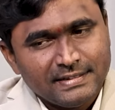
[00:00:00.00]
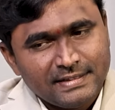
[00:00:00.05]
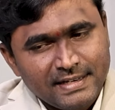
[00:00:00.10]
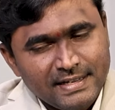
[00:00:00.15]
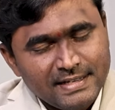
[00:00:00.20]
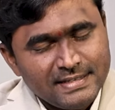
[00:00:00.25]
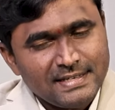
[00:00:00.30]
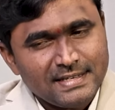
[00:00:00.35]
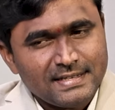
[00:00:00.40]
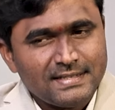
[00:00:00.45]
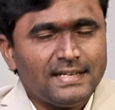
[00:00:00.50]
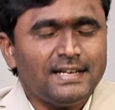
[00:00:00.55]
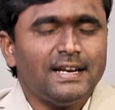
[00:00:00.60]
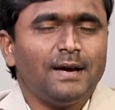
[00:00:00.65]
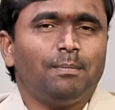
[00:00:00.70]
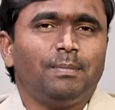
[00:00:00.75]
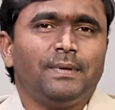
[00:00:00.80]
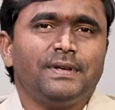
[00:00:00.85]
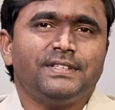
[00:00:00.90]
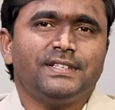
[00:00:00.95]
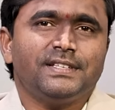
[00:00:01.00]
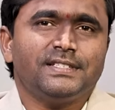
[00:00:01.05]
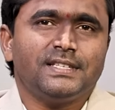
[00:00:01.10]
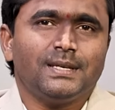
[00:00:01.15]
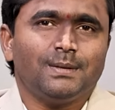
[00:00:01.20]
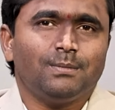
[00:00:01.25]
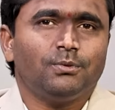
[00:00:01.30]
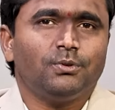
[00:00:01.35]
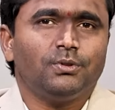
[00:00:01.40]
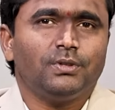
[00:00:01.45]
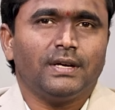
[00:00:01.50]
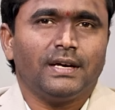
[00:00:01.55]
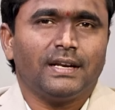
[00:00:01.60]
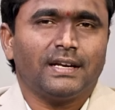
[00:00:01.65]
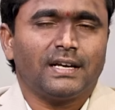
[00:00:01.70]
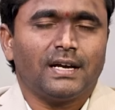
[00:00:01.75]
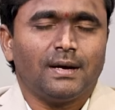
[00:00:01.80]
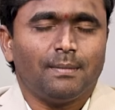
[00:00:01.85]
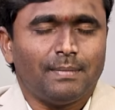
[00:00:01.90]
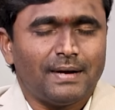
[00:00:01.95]
త్రీ సిక్స్ నైన్ అప్లై చేసే ముందు
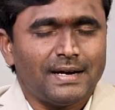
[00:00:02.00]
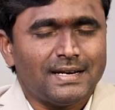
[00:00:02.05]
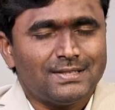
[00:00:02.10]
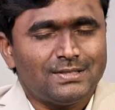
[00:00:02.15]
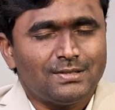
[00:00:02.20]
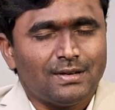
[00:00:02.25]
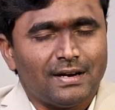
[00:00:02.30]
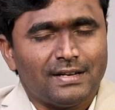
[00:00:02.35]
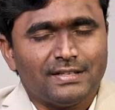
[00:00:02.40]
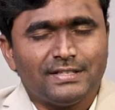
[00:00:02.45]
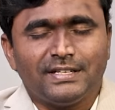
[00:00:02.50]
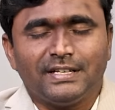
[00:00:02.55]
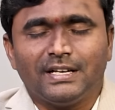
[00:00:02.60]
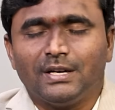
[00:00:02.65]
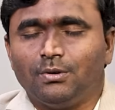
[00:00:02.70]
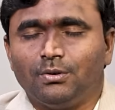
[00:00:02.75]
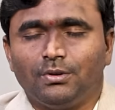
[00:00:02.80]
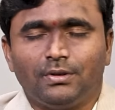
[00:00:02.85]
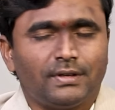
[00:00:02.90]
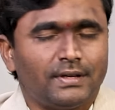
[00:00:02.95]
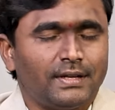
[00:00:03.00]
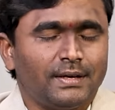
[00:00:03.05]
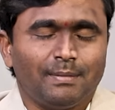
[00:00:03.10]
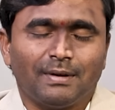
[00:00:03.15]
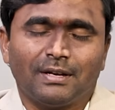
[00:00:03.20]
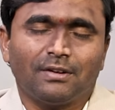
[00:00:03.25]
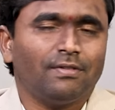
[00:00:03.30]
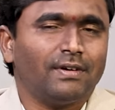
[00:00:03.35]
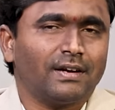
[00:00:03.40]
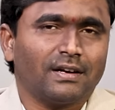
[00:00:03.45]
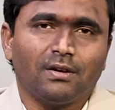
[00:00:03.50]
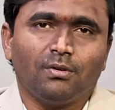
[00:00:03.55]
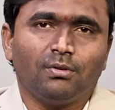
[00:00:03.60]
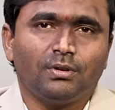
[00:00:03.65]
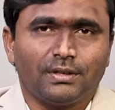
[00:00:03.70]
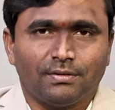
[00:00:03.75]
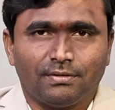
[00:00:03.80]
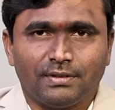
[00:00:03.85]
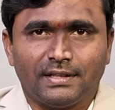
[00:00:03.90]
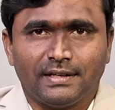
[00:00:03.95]
కనుక మనసు అలజడిగా ఉంటే మనకు
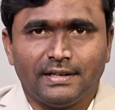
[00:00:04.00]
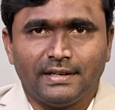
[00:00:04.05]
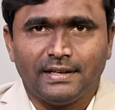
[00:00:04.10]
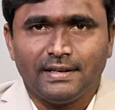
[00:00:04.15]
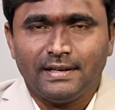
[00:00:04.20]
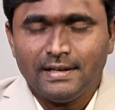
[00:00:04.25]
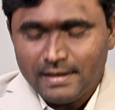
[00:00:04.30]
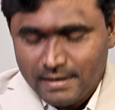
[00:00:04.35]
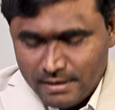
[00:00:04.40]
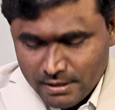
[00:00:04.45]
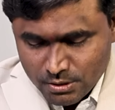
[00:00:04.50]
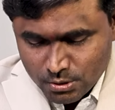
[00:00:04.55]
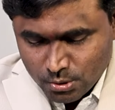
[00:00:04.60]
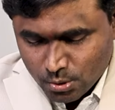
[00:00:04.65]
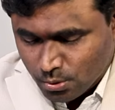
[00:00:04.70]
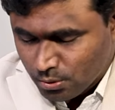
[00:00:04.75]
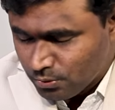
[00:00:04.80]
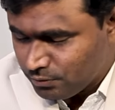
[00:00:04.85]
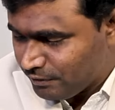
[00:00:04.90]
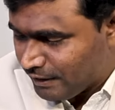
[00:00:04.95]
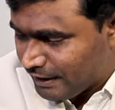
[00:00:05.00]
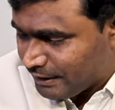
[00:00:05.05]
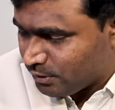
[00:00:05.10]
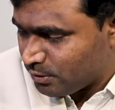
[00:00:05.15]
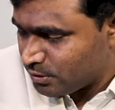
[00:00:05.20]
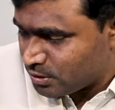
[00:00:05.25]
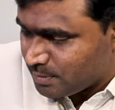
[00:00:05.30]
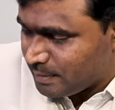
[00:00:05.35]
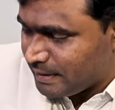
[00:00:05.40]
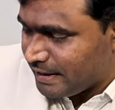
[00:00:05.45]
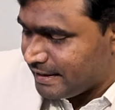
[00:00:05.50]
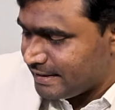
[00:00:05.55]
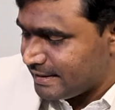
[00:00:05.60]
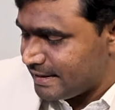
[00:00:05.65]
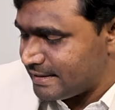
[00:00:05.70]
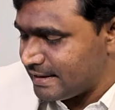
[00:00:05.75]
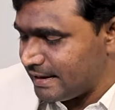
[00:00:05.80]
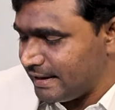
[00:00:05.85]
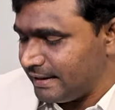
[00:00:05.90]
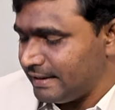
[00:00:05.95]
వర్కౌట్ అవ్వదండి సో వాటి కోసం మీరు ఏం
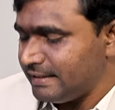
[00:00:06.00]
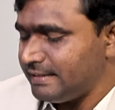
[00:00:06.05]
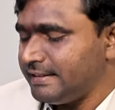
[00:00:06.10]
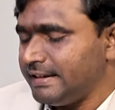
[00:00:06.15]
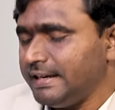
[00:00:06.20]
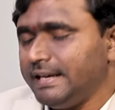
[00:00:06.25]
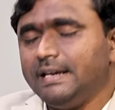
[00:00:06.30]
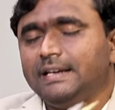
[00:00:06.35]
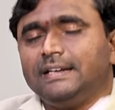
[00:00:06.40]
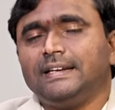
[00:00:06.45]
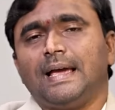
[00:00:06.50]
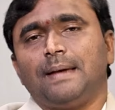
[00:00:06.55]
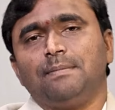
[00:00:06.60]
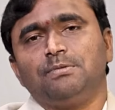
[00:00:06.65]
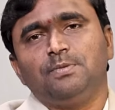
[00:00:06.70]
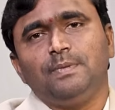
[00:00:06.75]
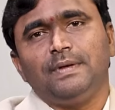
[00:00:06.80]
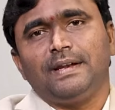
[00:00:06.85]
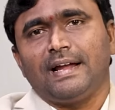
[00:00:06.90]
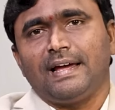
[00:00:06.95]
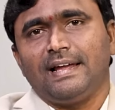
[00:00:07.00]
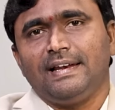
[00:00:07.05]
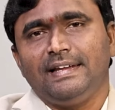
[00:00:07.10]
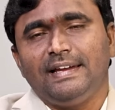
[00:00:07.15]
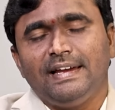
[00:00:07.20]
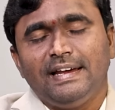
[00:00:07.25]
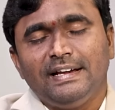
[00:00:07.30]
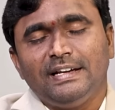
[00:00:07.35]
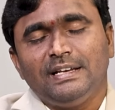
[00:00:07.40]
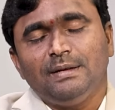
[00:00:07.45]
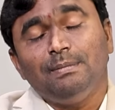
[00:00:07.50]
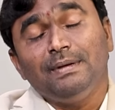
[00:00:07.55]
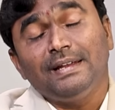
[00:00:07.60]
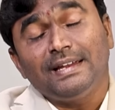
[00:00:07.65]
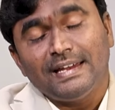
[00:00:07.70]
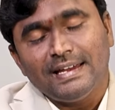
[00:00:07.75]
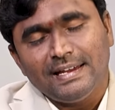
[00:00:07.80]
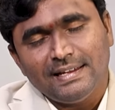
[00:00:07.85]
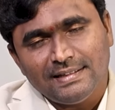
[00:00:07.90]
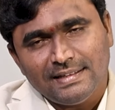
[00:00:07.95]
చేశారంటే త్రీ టైమ్స్ మీరు రాయాలి ఏంటి
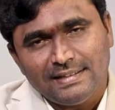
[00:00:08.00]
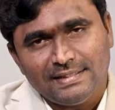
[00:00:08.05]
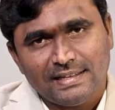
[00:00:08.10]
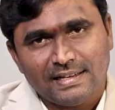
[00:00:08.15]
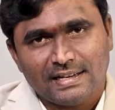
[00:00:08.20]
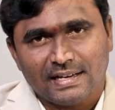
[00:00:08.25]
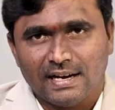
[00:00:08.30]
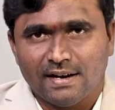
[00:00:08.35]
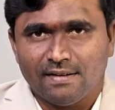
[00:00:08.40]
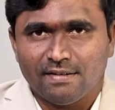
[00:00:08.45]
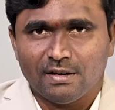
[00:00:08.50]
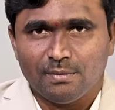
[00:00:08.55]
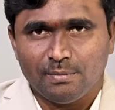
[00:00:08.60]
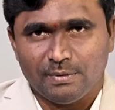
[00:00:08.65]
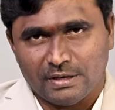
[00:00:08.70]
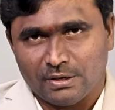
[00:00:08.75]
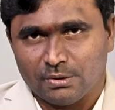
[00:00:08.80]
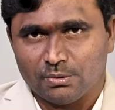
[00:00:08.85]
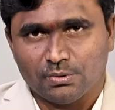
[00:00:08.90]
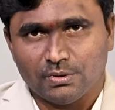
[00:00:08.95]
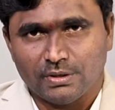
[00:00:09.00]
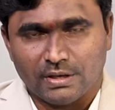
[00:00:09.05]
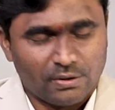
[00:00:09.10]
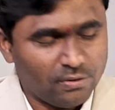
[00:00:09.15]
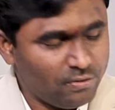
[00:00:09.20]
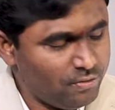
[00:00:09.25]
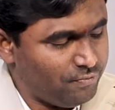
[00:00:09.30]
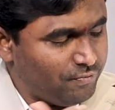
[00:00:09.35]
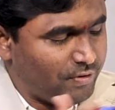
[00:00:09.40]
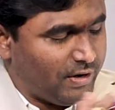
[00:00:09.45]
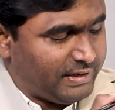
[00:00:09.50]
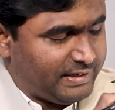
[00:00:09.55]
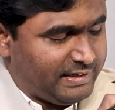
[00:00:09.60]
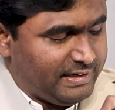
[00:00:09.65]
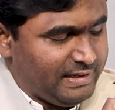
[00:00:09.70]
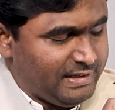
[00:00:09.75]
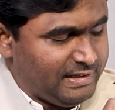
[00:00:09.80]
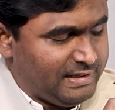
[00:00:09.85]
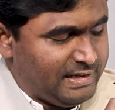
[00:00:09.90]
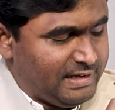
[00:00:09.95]
మీకు ఏదైతే కావాలో మీరు అనుకున్నారో
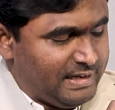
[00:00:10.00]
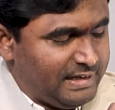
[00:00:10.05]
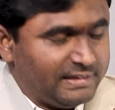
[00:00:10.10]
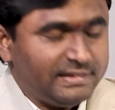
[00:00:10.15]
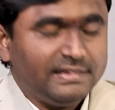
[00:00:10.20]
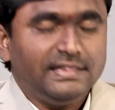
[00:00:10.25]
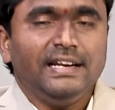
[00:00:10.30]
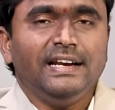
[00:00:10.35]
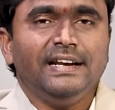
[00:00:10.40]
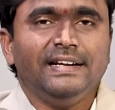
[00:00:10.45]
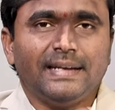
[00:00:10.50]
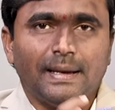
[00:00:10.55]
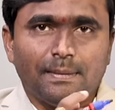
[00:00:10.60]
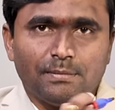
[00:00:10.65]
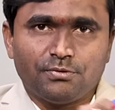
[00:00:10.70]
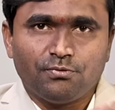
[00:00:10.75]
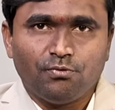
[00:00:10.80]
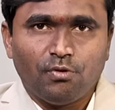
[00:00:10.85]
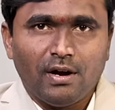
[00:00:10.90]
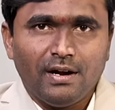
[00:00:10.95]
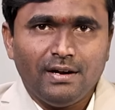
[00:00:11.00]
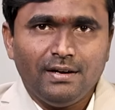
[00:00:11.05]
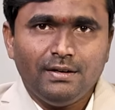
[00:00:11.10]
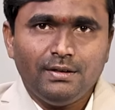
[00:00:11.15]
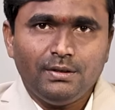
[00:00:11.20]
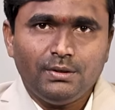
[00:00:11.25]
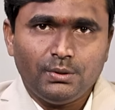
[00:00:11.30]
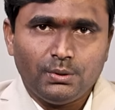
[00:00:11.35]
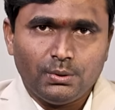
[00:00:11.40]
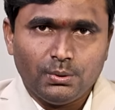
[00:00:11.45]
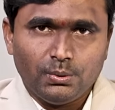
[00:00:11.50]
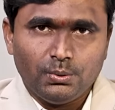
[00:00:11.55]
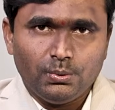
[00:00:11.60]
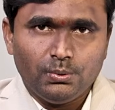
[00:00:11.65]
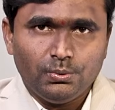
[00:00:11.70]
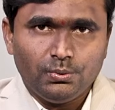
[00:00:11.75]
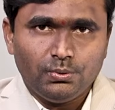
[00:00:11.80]
వాటిని త్రీ టైమ్స్ వన్ టూ